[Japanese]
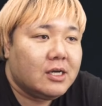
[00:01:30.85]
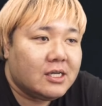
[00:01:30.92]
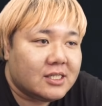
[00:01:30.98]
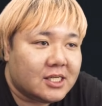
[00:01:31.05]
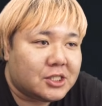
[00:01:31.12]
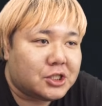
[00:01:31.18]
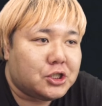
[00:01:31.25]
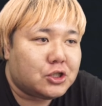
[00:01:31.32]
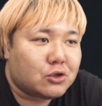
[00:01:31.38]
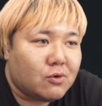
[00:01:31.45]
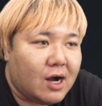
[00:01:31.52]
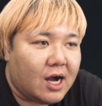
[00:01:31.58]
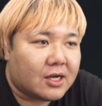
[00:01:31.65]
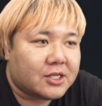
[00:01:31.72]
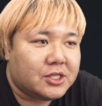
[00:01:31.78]
で、シュート
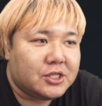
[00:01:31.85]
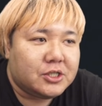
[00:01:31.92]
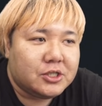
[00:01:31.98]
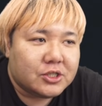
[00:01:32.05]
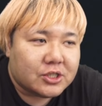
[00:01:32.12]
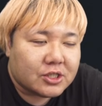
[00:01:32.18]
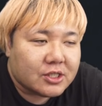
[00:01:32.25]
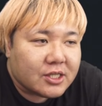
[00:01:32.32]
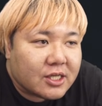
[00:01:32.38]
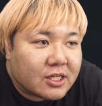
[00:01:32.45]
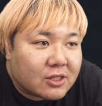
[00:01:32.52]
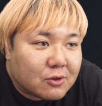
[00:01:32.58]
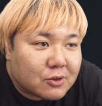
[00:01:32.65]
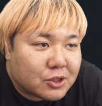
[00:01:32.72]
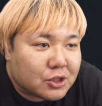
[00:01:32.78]
は、90えっ、
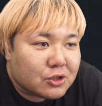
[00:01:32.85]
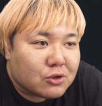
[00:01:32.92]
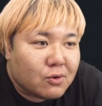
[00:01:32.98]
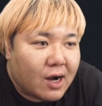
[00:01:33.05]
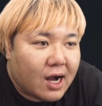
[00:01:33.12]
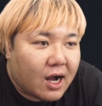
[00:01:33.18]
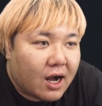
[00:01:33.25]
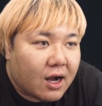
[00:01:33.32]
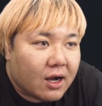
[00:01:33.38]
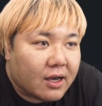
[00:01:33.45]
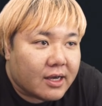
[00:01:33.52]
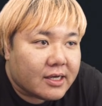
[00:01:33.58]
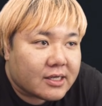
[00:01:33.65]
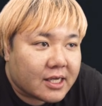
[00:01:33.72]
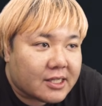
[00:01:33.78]
と、シュートは、
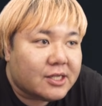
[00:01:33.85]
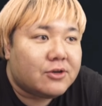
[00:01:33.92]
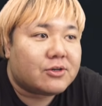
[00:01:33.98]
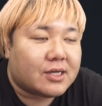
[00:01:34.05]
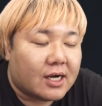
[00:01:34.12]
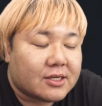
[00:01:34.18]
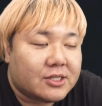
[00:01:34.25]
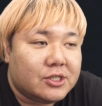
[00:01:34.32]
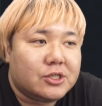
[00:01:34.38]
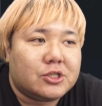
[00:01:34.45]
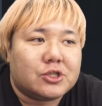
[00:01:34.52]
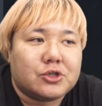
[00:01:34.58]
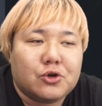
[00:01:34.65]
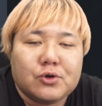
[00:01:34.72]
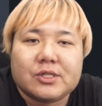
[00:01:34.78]
えー、決定力が
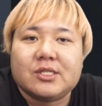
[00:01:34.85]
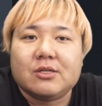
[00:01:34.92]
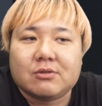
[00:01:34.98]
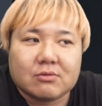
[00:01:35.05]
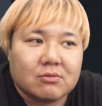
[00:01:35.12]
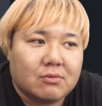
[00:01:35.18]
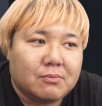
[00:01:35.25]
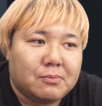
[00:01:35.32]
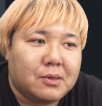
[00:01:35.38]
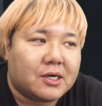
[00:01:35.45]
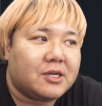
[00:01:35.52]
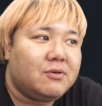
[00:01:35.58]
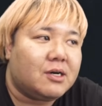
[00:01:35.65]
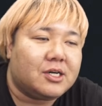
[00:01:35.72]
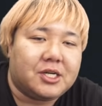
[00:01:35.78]
94いってると。負
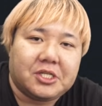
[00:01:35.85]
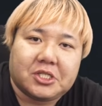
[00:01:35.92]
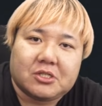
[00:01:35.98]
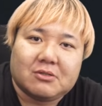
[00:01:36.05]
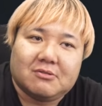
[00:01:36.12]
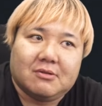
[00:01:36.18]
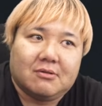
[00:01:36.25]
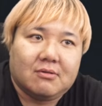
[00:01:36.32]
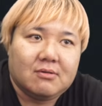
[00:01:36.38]
けるわけないじゃん、そんなの。